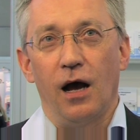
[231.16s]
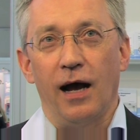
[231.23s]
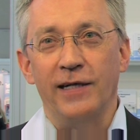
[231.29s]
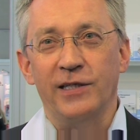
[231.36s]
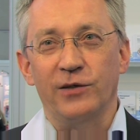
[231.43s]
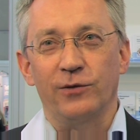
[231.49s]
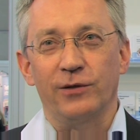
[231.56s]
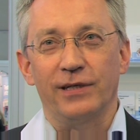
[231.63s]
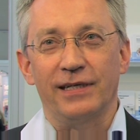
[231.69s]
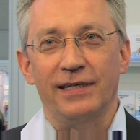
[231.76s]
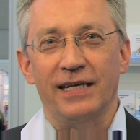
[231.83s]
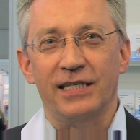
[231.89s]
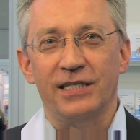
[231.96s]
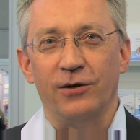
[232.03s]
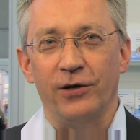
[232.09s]
Also
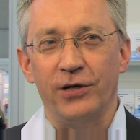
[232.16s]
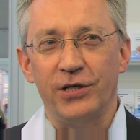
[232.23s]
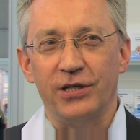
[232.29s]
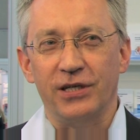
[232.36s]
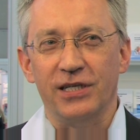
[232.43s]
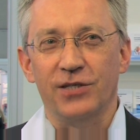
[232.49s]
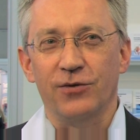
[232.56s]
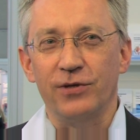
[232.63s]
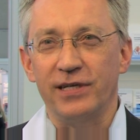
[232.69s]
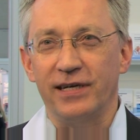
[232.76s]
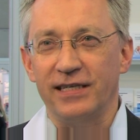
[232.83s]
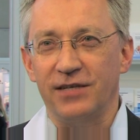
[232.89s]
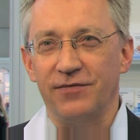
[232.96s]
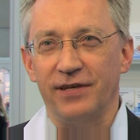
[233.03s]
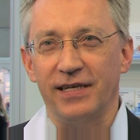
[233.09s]
das deutsche
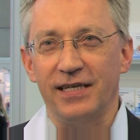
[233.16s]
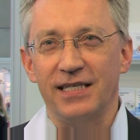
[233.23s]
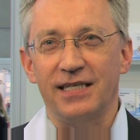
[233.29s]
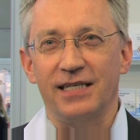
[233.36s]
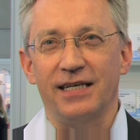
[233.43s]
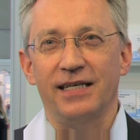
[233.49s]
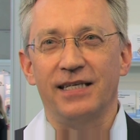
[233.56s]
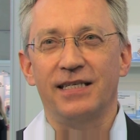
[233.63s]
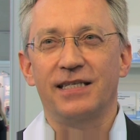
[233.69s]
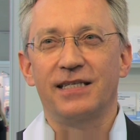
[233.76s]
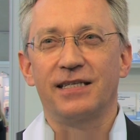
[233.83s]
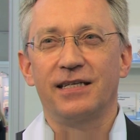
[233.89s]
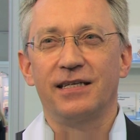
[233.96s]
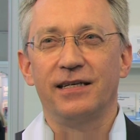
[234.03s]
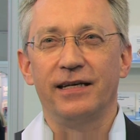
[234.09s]
Gesundheitswesen
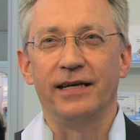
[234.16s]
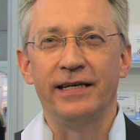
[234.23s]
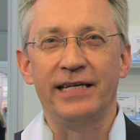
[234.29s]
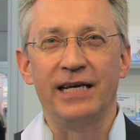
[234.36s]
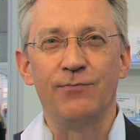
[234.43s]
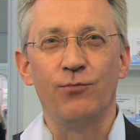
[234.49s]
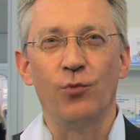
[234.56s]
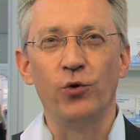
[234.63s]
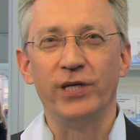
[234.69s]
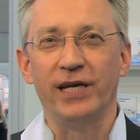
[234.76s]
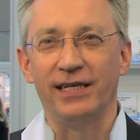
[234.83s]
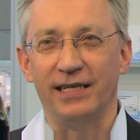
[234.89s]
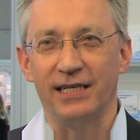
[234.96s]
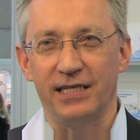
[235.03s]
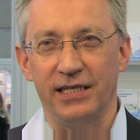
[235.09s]
ist in der
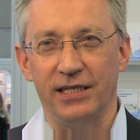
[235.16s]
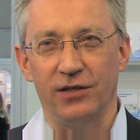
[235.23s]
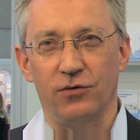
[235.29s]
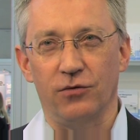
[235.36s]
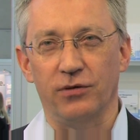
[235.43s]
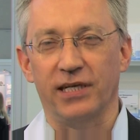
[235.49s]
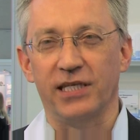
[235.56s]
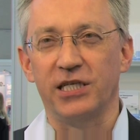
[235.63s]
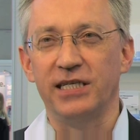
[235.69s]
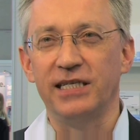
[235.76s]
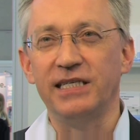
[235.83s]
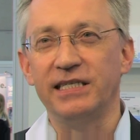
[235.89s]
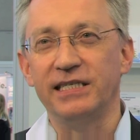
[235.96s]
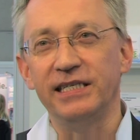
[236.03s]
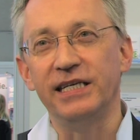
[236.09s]
Modernisierung, das
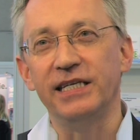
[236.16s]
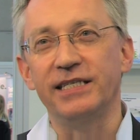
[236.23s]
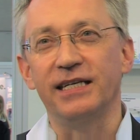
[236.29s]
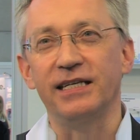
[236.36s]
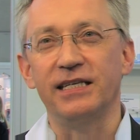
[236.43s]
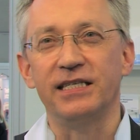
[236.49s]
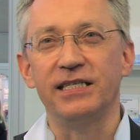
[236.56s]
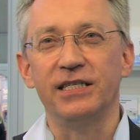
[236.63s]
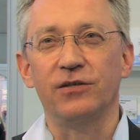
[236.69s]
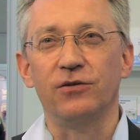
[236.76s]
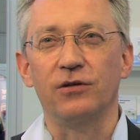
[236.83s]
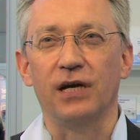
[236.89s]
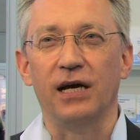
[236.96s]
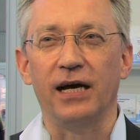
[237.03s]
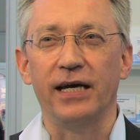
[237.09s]
schließt die
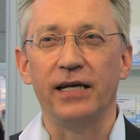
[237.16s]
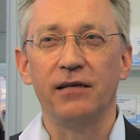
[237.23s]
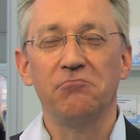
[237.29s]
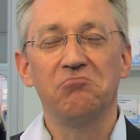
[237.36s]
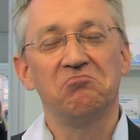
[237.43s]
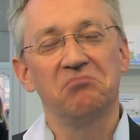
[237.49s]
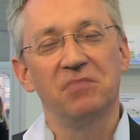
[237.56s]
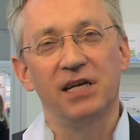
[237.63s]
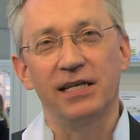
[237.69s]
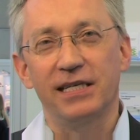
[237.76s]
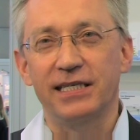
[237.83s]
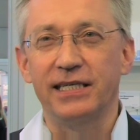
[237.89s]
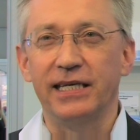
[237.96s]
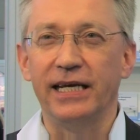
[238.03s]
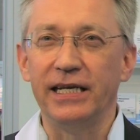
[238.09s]
Digitalisierung ein,
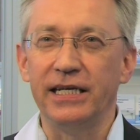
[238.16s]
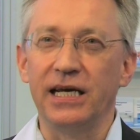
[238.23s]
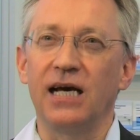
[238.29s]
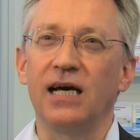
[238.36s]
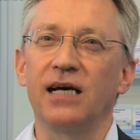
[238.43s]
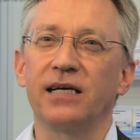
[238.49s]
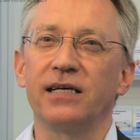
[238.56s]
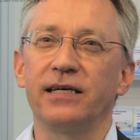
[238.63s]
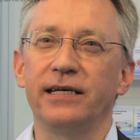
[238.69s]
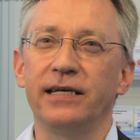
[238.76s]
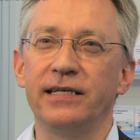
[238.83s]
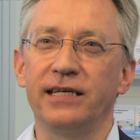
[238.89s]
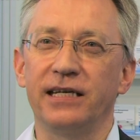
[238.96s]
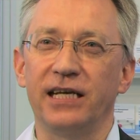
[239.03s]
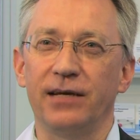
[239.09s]
zehn Jahre
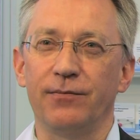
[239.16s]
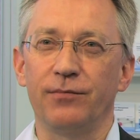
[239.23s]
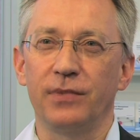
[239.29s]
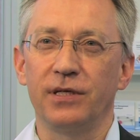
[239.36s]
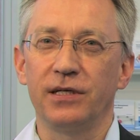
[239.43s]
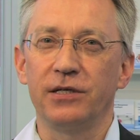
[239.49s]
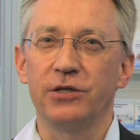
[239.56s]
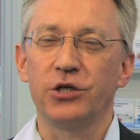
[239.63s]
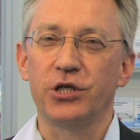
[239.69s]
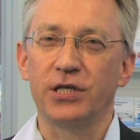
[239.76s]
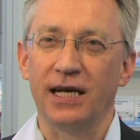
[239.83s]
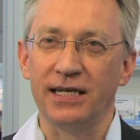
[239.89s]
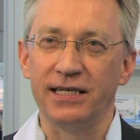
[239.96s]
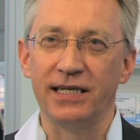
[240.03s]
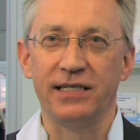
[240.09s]
hinter dem
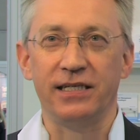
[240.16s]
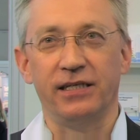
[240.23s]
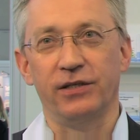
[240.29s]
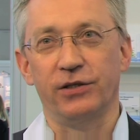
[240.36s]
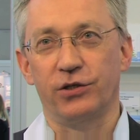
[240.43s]
Stand der Dinge